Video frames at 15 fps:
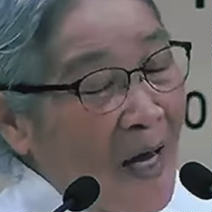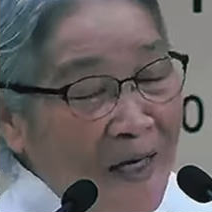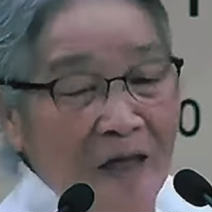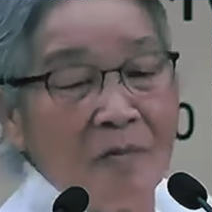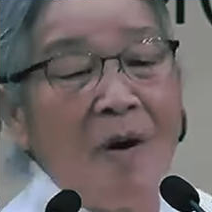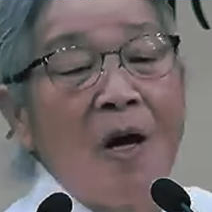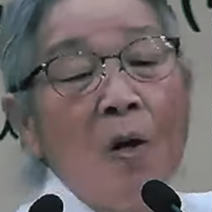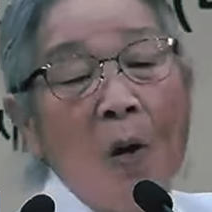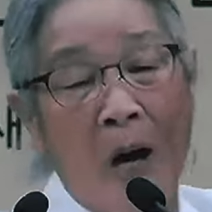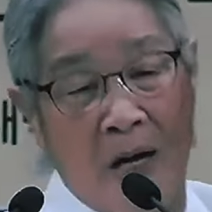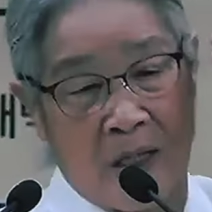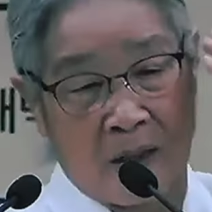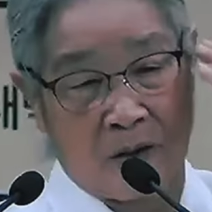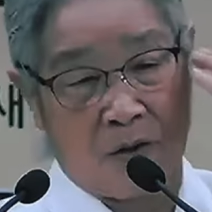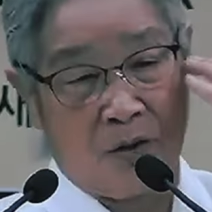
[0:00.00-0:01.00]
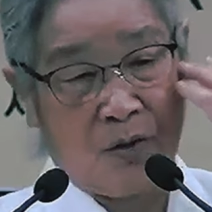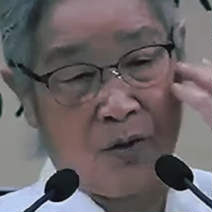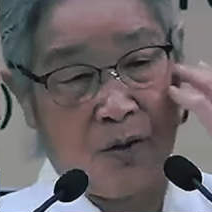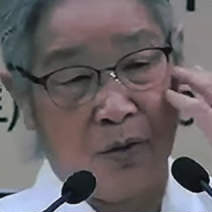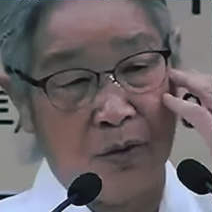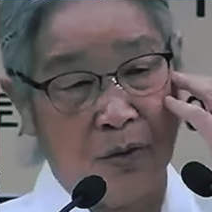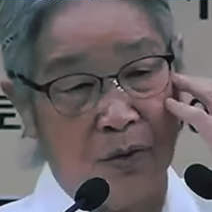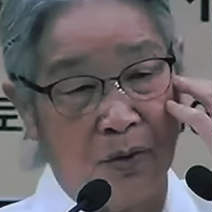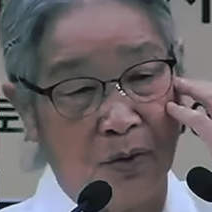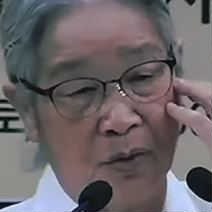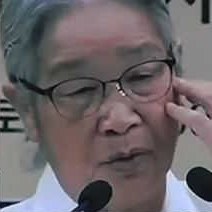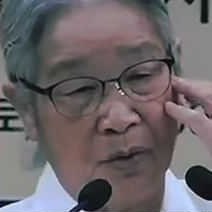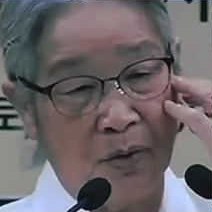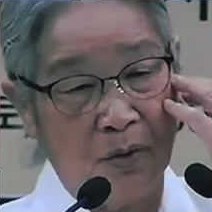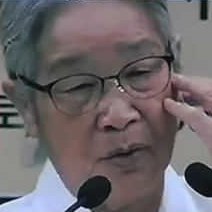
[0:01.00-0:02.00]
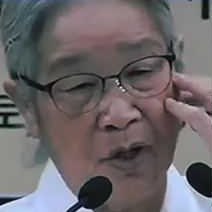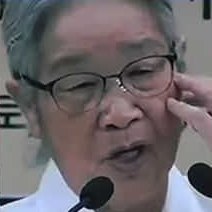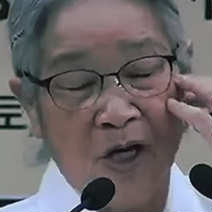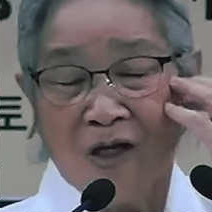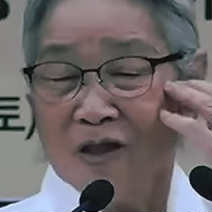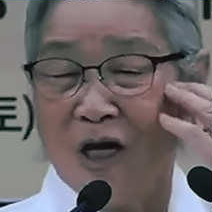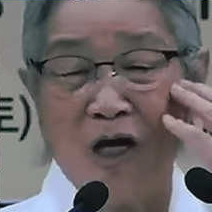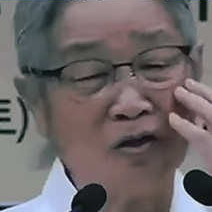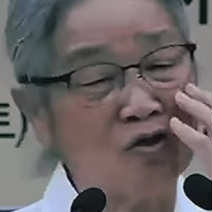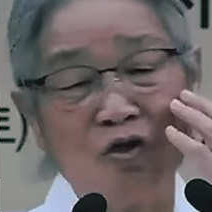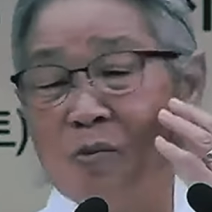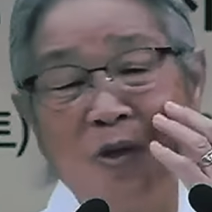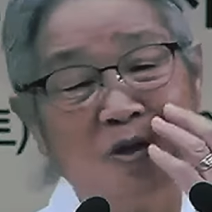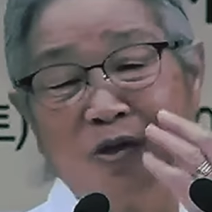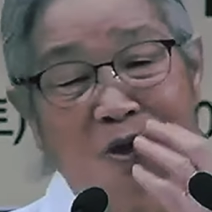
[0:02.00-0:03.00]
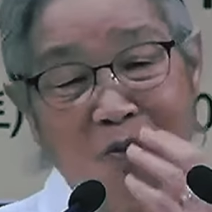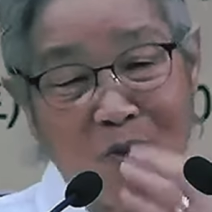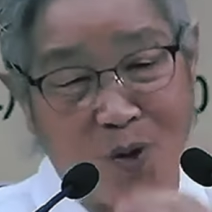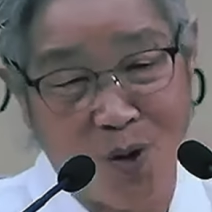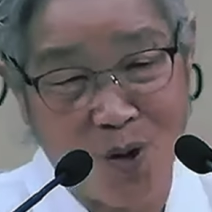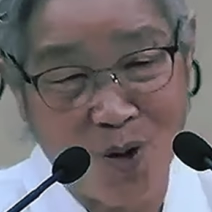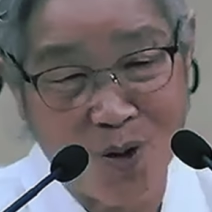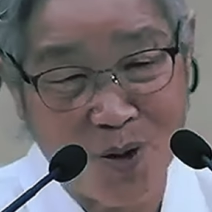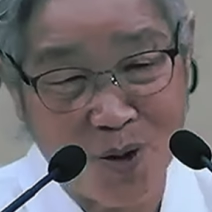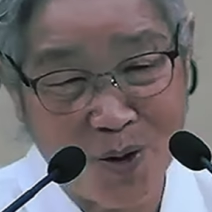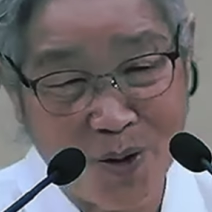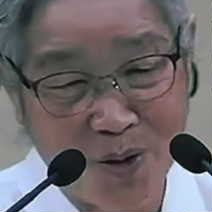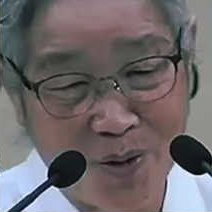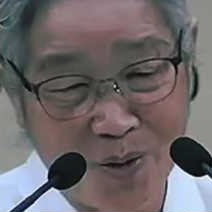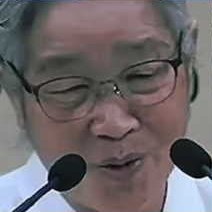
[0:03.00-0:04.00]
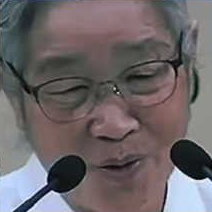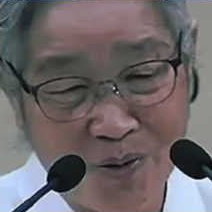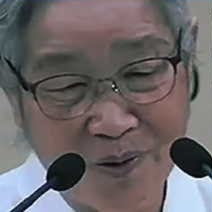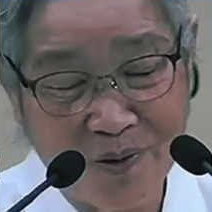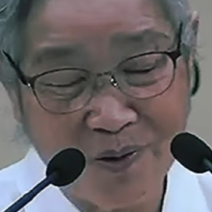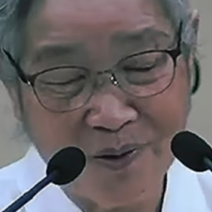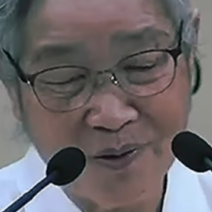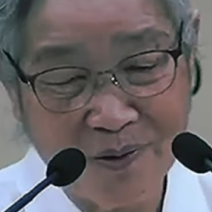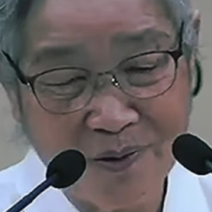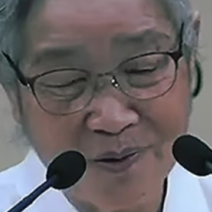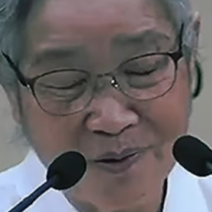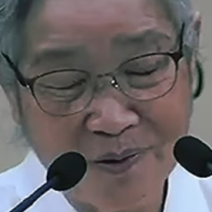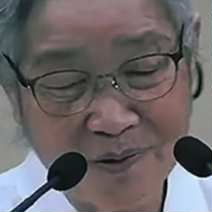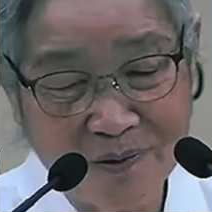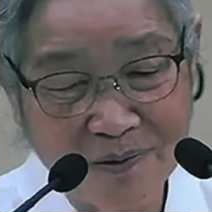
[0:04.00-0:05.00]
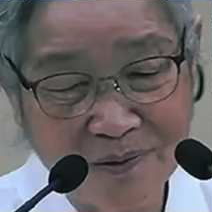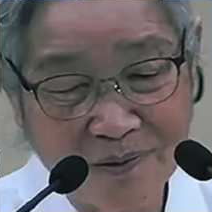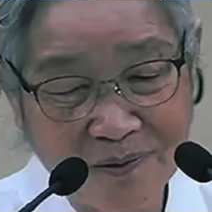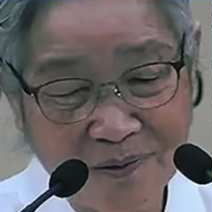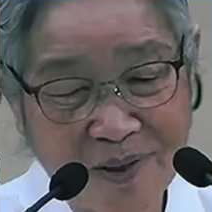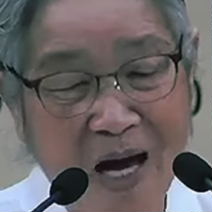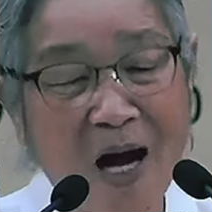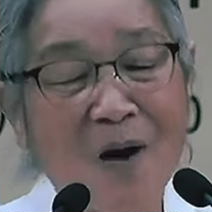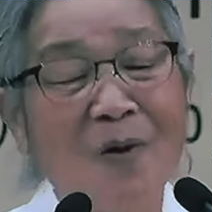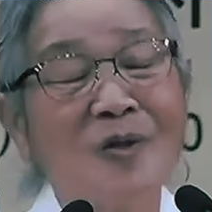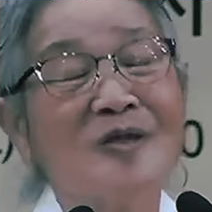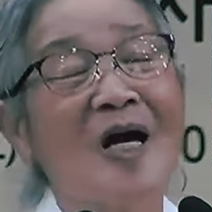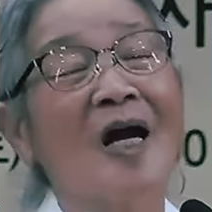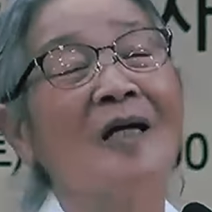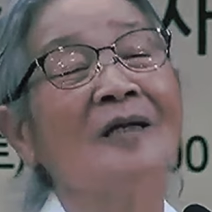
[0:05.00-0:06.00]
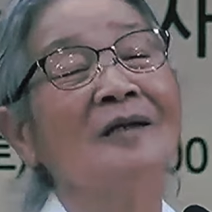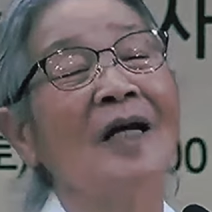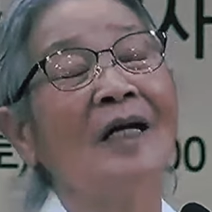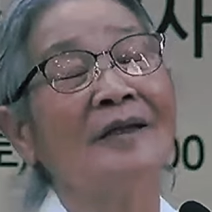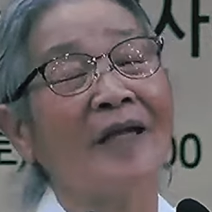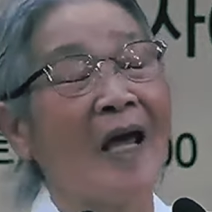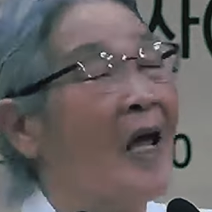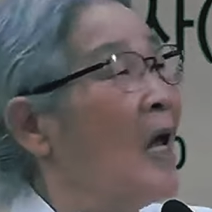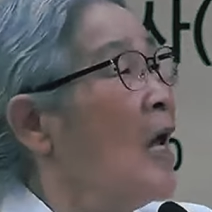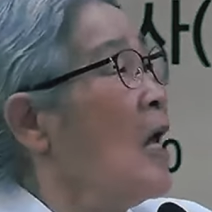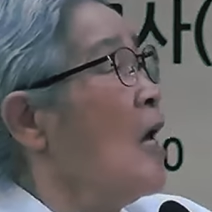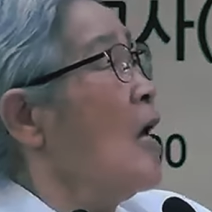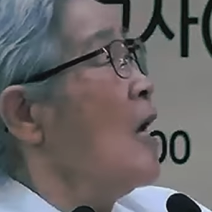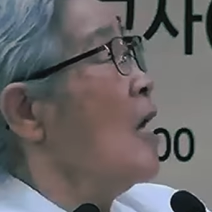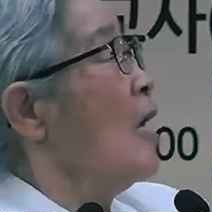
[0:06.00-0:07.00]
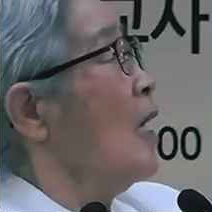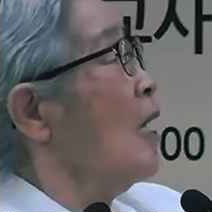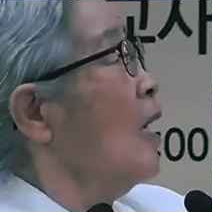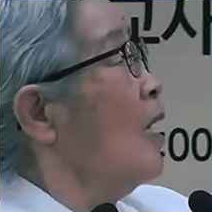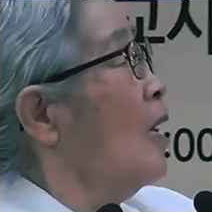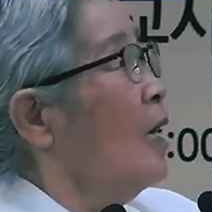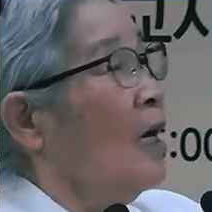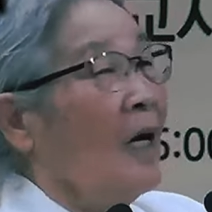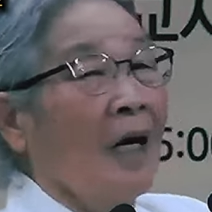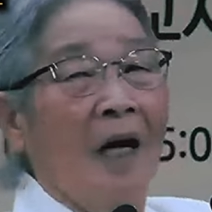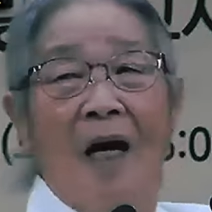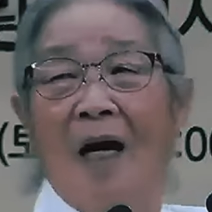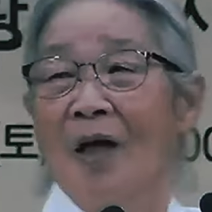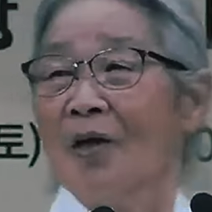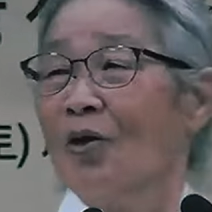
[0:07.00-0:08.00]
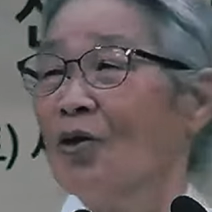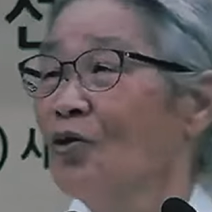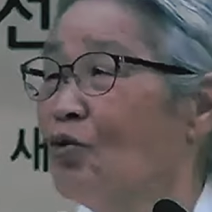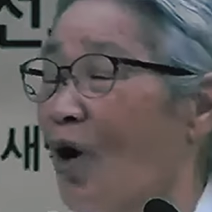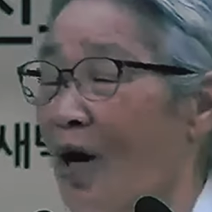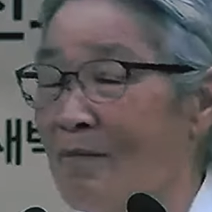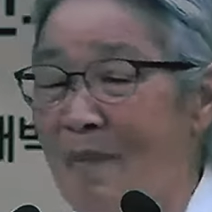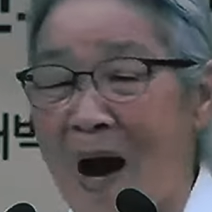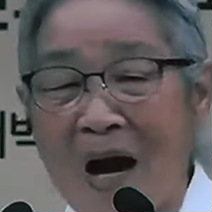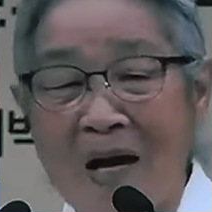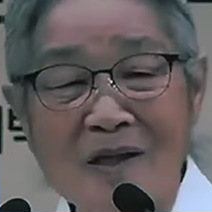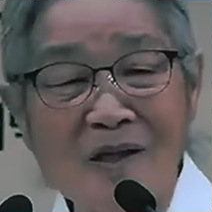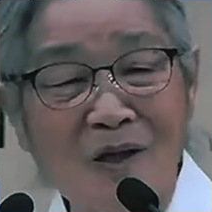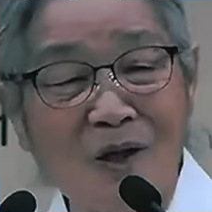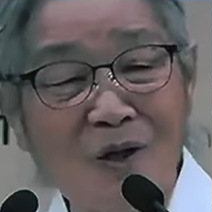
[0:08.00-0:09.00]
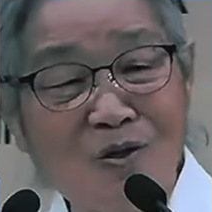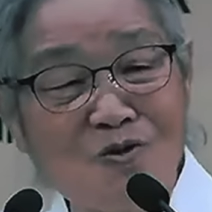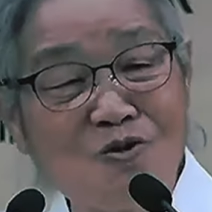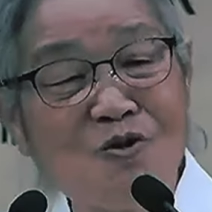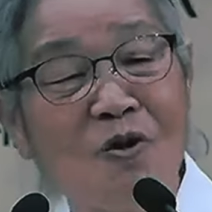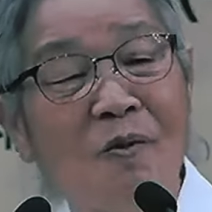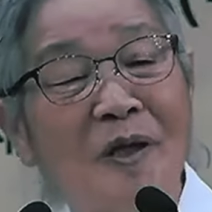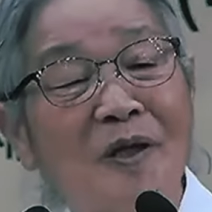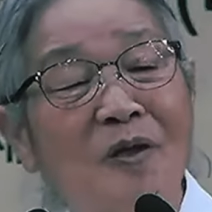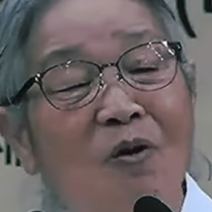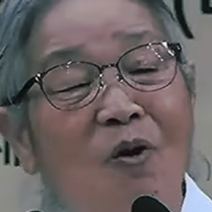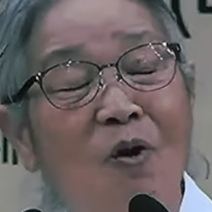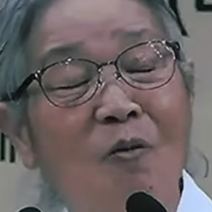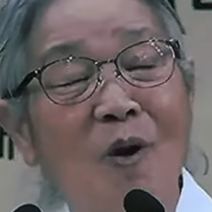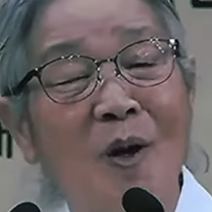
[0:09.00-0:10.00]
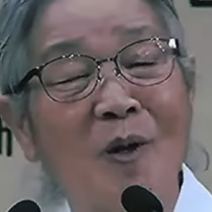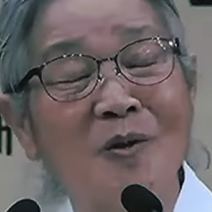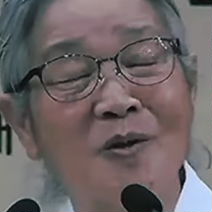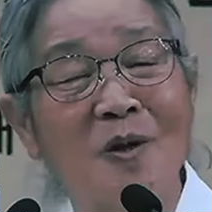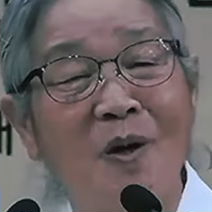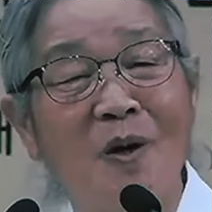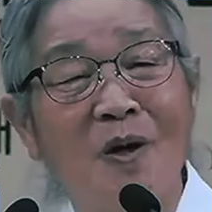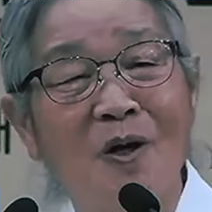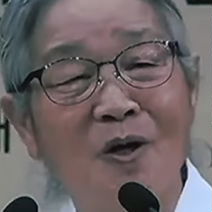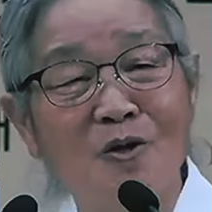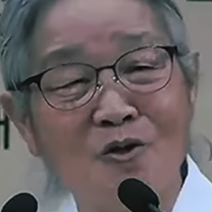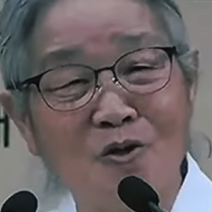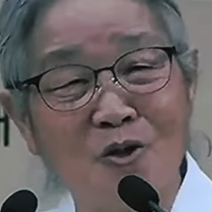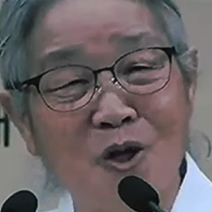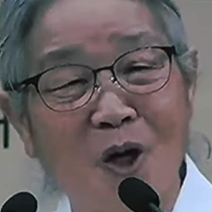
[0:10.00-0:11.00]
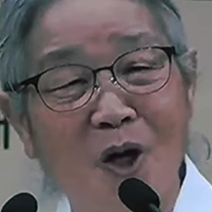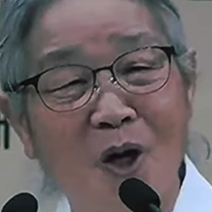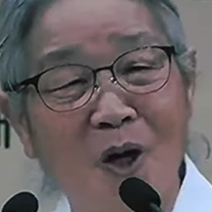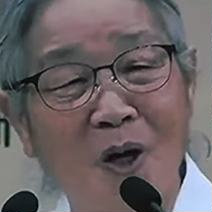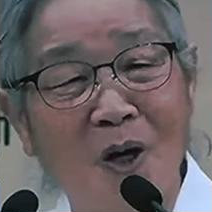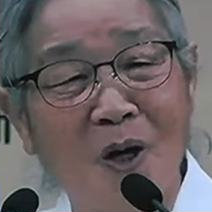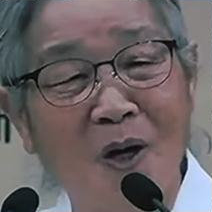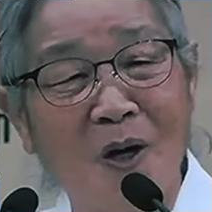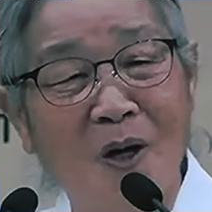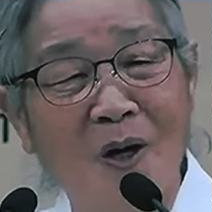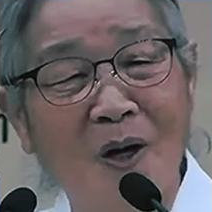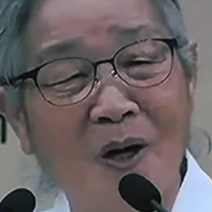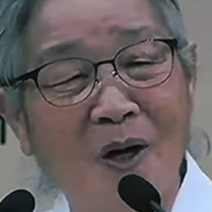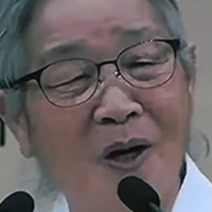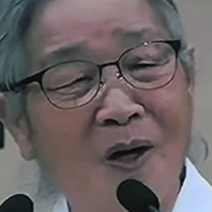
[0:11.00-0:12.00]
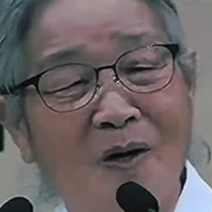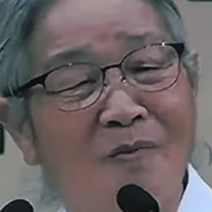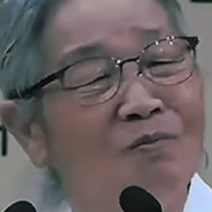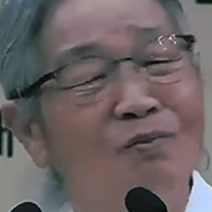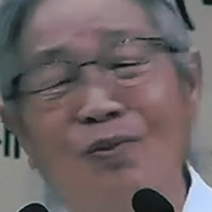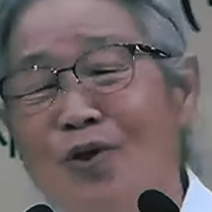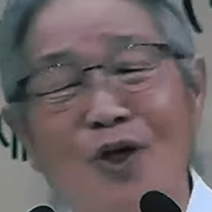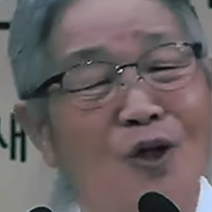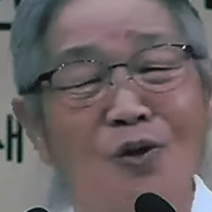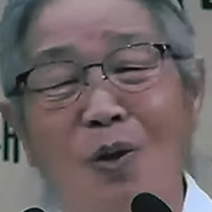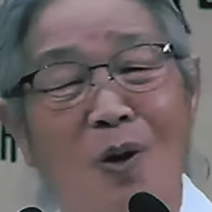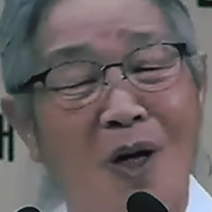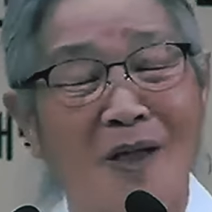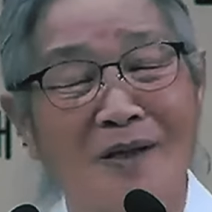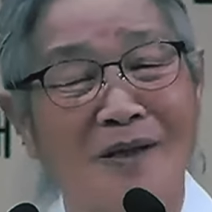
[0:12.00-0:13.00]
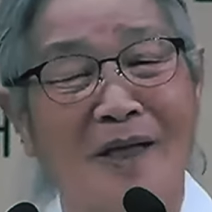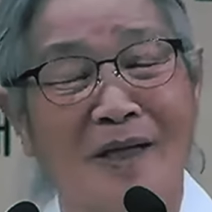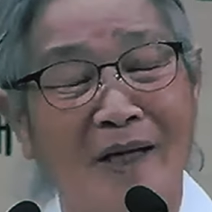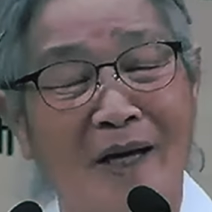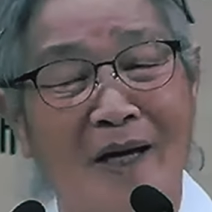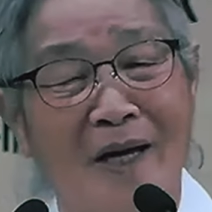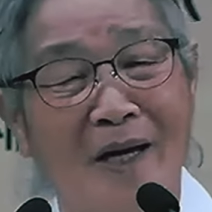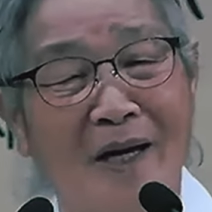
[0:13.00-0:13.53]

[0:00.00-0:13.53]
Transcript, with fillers: 이 말로 알아들은 거예요. 예수님인 줄은 모르는 거예요. 낫고자 하느냐 할때 아이고 누가 말을 걸어주는 것만 해도 고마워서 주여 물이 동할 때에